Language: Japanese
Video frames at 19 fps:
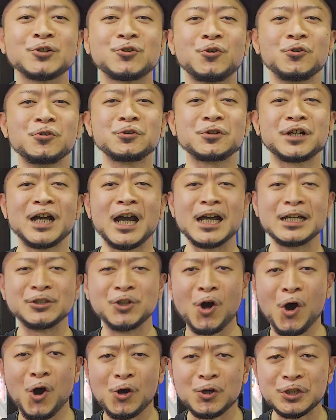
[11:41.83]
今回
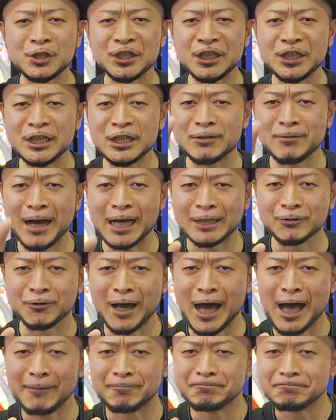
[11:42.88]
のキーワード
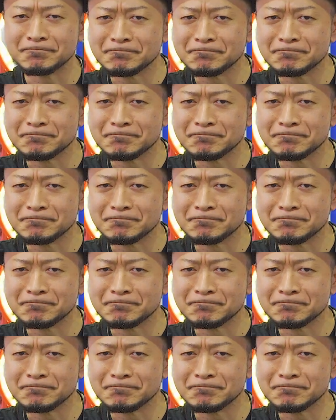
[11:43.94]
は